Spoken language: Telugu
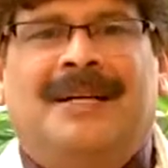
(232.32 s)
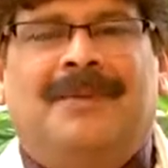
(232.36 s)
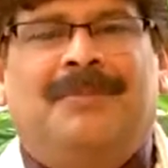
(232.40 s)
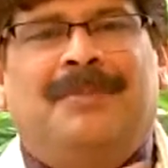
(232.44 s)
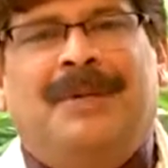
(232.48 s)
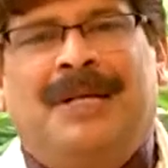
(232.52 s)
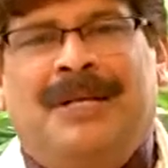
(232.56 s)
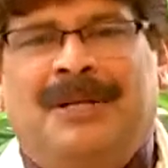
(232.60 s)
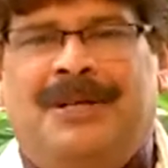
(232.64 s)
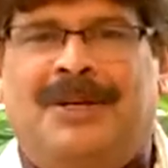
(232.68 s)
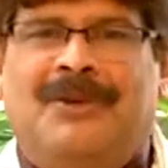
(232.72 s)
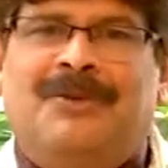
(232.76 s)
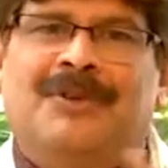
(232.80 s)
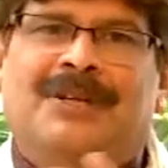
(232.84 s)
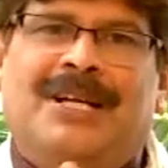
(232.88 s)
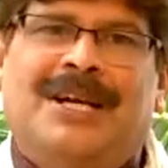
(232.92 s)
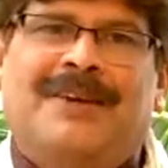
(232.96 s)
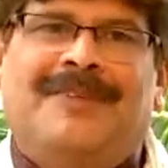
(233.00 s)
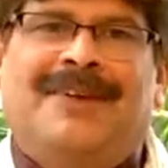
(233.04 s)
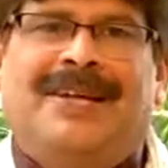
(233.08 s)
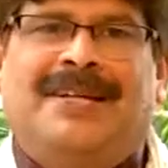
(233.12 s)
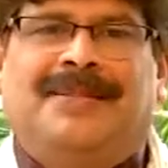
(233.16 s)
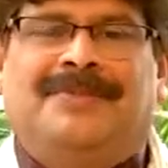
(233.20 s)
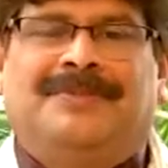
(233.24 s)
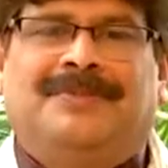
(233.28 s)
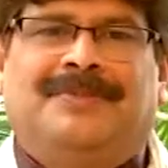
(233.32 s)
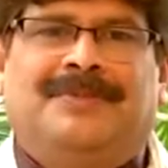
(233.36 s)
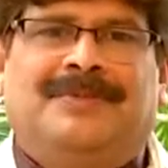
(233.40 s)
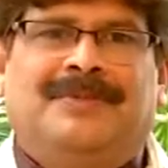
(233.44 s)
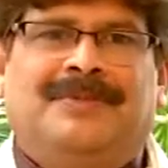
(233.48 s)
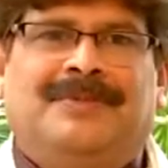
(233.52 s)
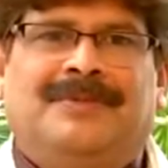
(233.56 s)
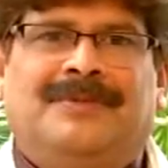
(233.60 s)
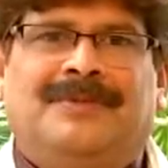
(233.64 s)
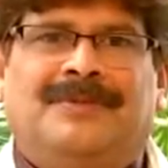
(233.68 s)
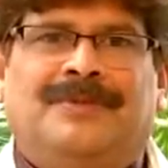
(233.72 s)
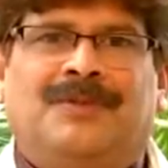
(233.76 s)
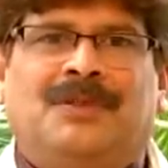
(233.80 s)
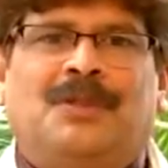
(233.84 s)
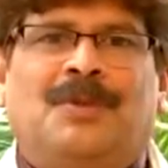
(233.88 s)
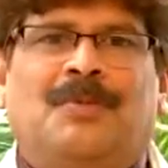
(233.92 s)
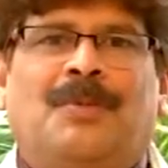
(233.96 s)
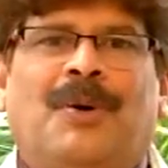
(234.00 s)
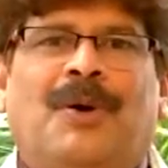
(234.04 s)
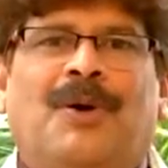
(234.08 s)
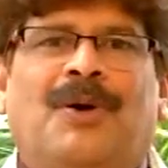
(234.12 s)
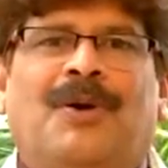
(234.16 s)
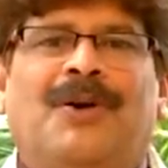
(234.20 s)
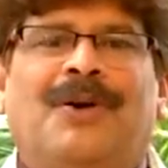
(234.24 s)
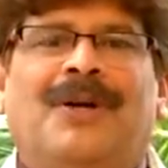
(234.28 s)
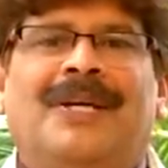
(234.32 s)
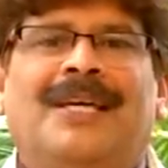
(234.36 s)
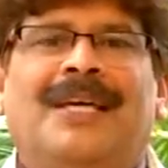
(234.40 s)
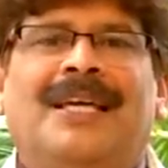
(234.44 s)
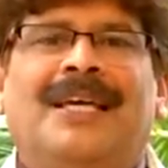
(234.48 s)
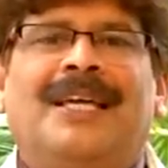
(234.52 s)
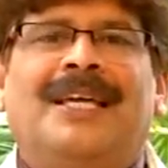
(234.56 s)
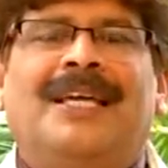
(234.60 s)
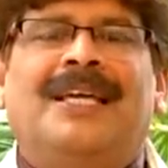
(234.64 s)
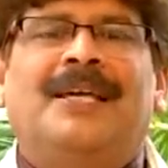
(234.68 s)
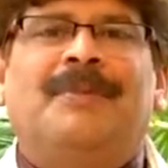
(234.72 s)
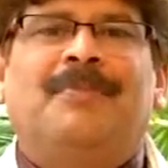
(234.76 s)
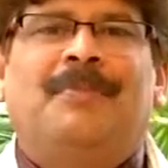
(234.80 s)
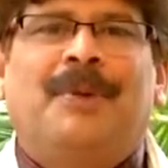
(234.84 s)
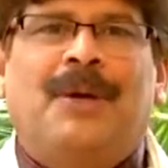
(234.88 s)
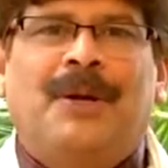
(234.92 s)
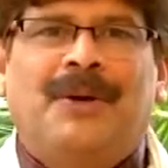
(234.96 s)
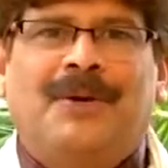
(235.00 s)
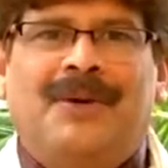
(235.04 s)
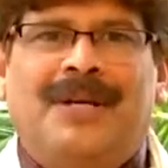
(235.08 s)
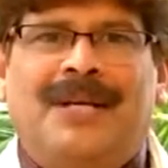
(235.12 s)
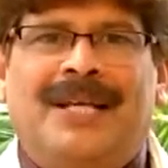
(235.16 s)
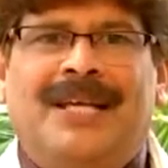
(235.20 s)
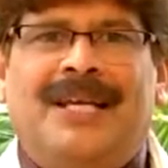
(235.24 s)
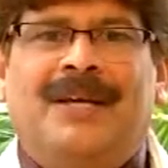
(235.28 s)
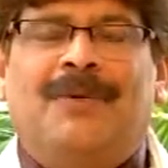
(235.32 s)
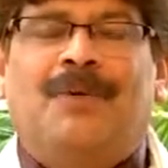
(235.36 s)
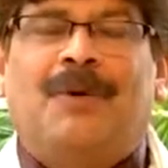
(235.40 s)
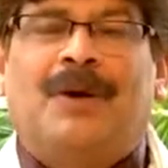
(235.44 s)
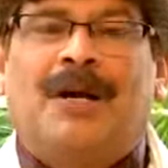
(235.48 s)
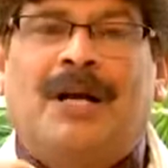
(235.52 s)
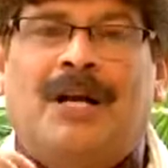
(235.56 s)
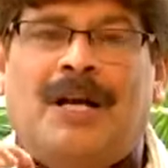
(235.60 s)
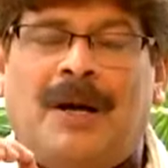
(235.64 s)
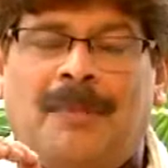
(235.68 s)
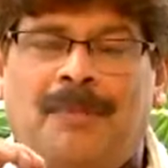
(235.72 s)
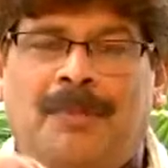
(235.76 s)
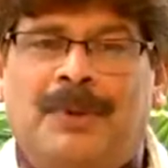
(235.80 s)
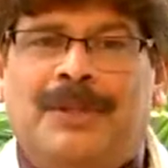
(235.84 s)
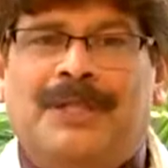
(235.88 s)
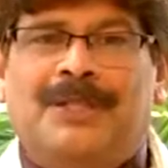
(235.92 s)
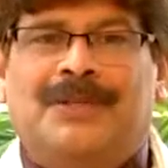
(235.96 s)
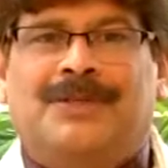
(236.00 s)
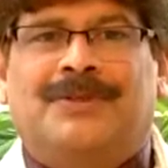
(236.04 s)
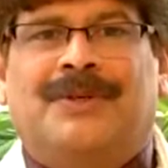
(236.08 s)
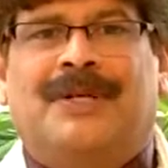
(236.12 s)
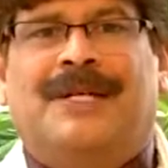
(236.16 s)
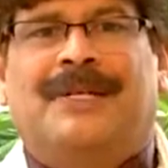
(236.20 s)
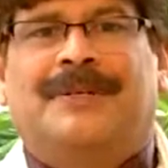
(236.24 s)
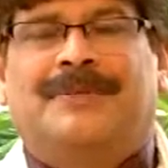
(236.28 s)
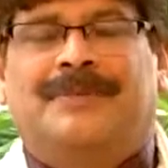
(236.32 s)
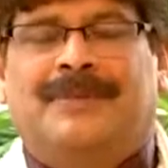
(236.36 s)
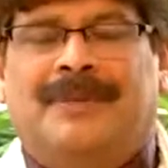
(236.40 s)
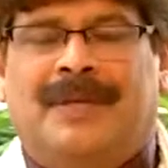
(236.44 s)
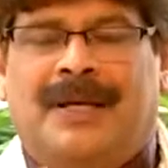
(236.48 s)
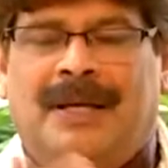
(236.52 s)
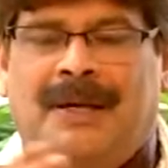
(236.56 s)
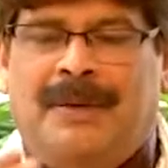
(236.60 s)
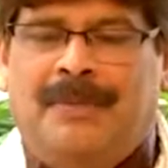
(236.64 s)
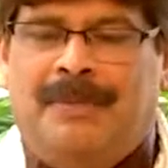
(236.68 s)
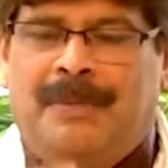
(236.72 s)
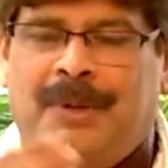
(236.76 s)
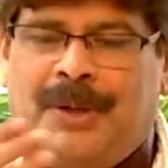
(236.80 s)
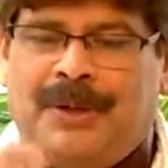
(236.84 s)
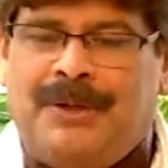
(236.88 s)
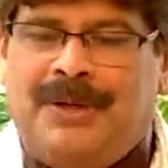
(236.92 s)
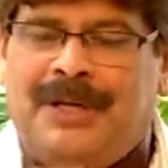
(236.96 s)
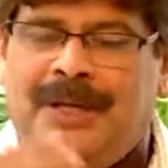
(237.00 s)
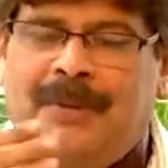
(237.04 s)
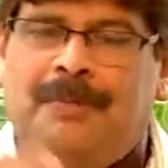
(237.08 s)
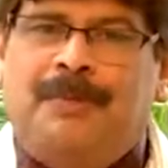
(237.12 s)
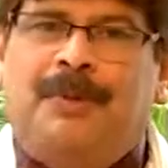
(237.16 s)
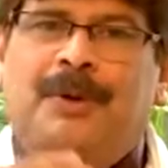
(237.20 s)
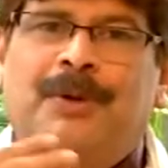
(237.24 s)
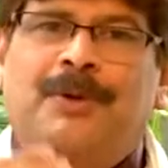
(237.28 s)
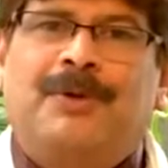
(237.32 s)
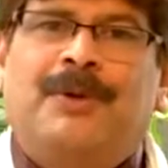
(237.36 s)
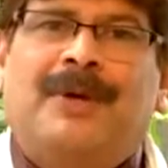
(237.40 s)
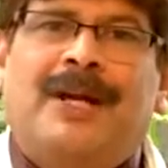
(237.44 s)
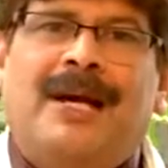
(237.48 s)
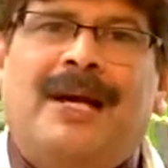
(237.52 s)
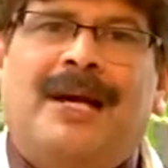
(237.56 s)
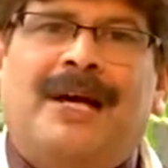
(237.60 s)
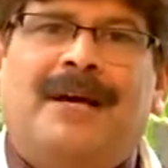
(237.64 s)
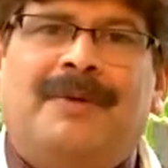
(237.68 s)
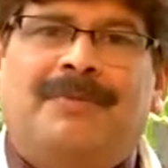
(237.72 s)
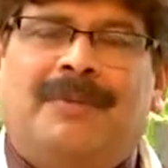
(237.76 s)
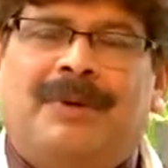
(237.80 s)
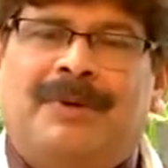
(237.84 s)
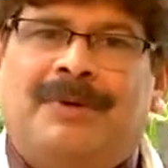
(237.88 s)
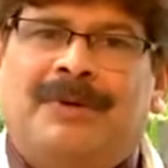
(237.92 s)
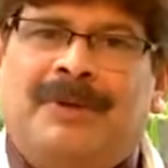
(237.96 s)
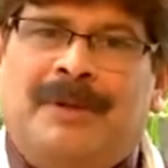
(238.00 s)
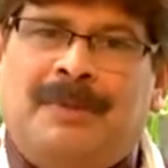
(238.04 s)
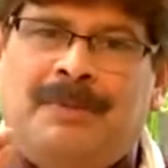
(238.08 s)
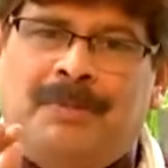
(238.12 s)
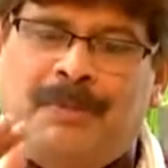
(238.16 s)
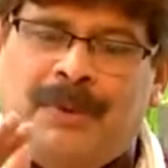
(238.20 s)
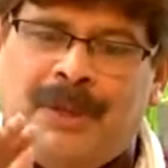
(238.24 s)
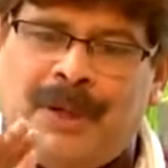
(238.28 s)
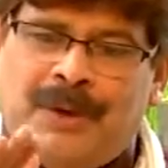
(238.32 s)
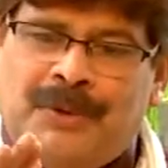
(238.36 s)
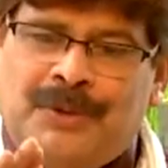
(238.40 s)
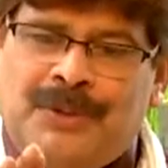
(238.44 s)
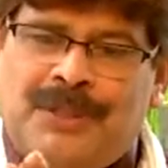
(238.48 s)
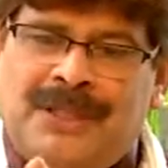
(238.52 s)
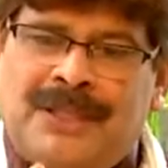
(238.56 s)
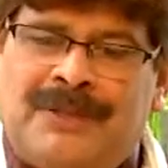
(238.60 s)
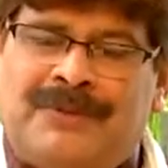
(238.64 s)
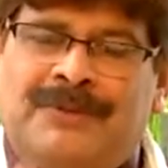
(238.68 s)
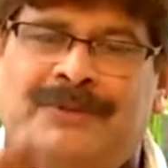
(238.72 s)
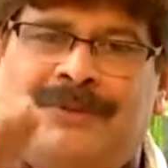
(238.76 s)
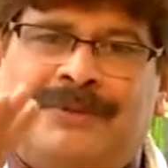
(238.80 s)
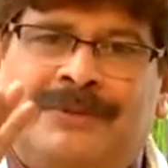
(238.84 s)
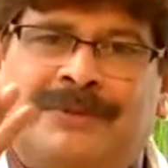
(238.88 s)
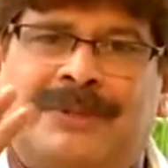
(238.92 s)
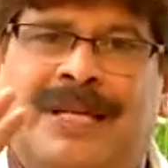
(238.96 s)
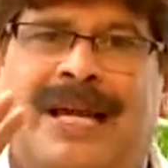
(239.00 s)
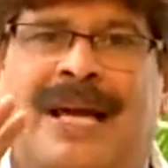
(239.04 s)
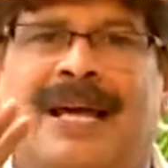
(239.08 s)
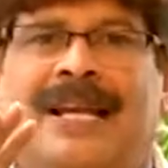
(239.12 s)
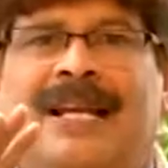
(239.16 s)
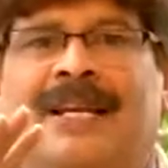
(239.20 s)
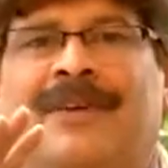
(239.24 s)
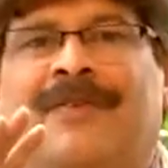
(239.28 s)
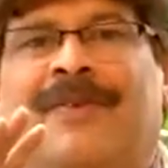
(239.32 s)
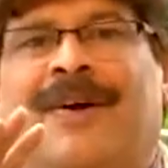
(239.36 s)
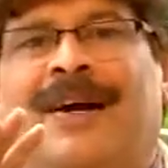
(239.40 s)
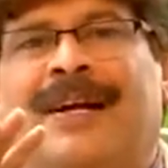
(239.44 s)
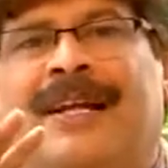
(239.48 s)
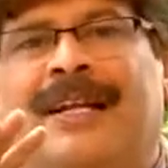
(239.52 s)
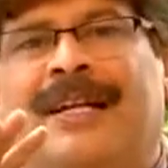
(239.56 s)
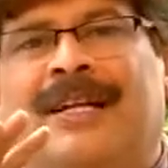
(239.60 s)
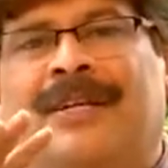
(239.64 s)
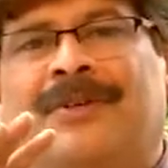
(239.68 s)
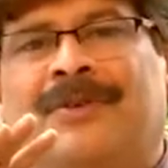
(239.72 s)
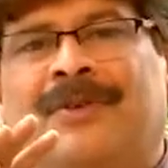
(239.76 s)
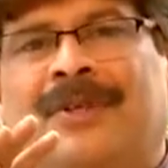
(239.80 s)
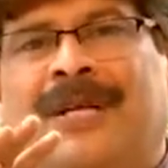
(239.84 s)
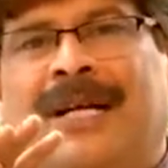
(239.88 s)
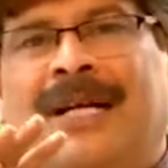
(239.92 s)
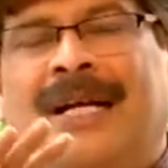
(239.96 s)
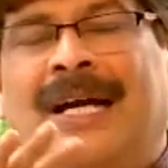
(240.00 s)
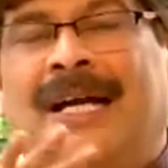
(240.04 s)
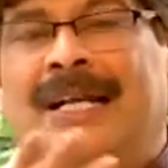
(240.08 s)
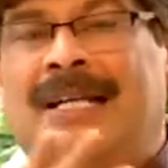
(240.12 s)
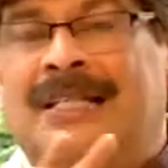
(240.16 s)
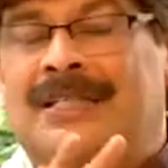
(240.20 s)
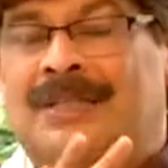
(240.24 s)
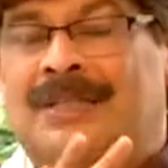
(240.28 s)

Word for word: మీ ఇంట్లో ఉండేవే ఒక బౌల్లోకి ఈ పెరుగుని ఒక కప్పు తీసుకోండి పెరుగుని ఎప్పుడు కూడా మనం ఎప్పుడు ఔషధం తయారీకి వాడాలనుకున్నా కానీ